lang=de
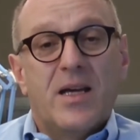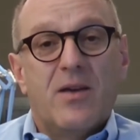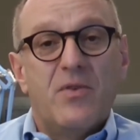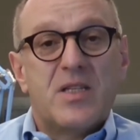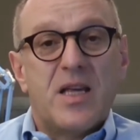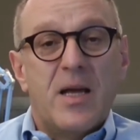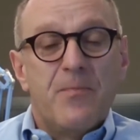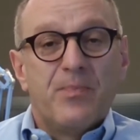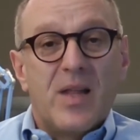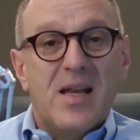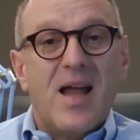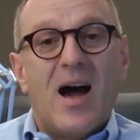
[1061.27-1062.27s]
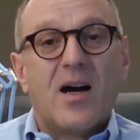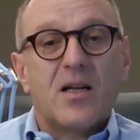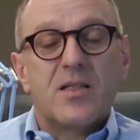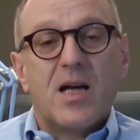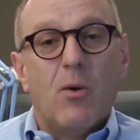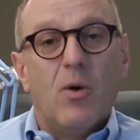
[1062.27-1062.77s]
gewisse
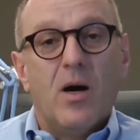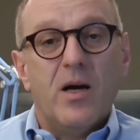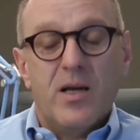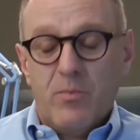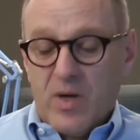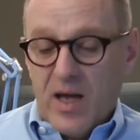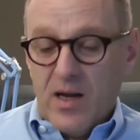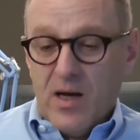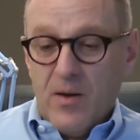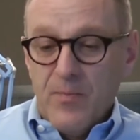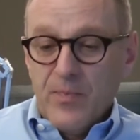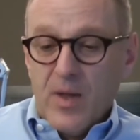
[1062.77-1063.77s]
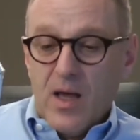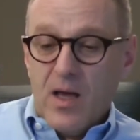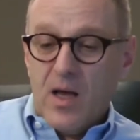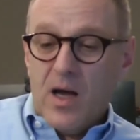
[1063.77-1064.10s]
Lagerdauer im Keller äh,